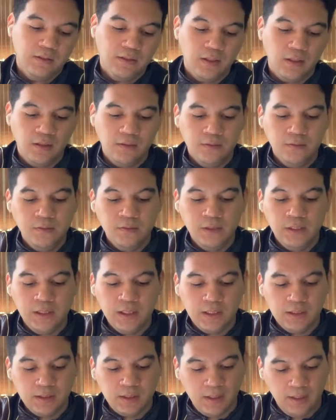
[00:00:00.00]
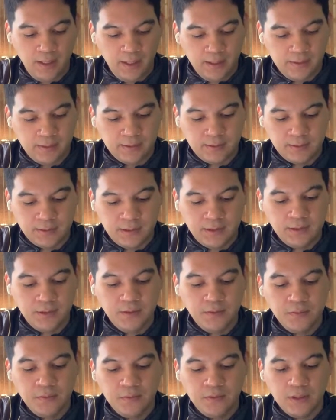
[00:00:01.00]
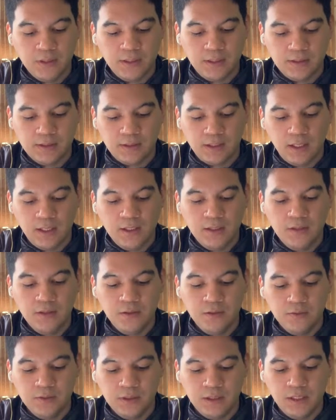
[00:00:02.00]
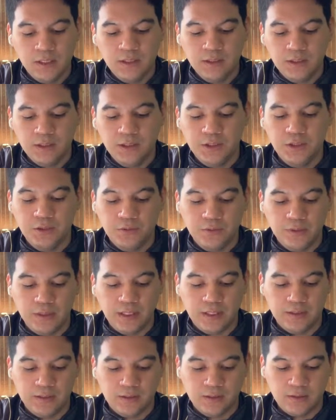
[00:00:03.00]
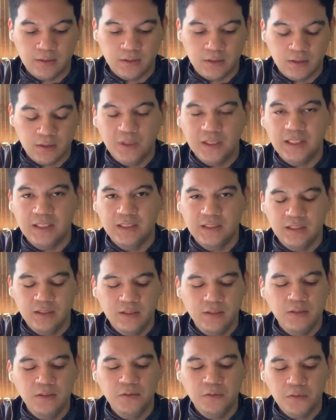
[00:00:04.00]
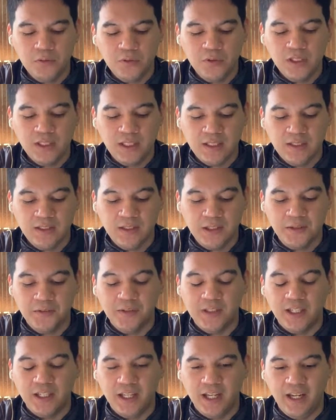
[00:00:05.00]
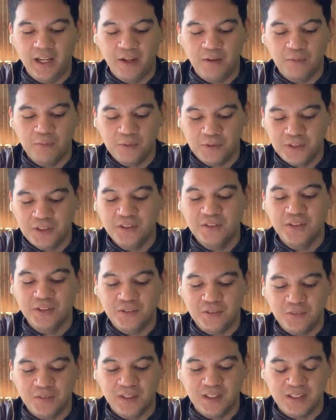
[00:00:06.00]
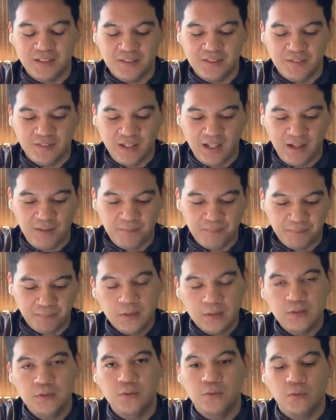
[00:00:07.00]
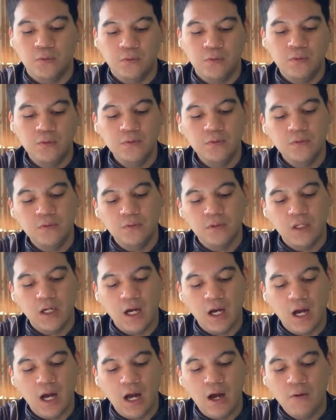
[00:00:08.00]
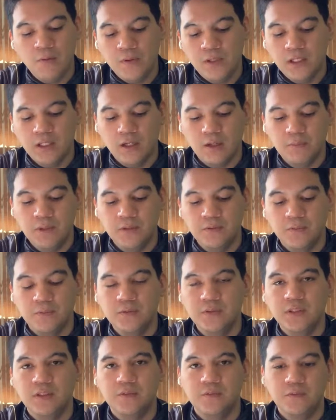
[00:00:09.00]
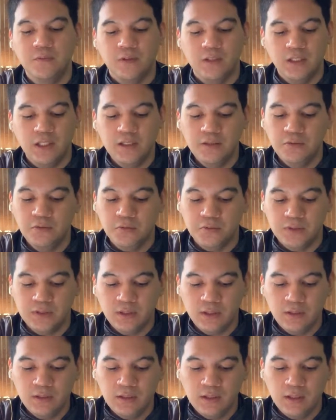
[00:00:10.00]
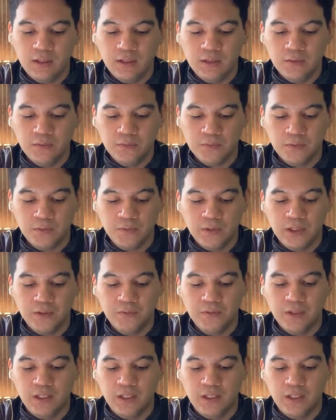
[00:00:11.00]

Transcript: さあ動き出した計画時空を超えた最強戦士集結また時空を超えたっていうのがね面白いとこなんですねそうこの青い髪の女の子はなんと先代の時の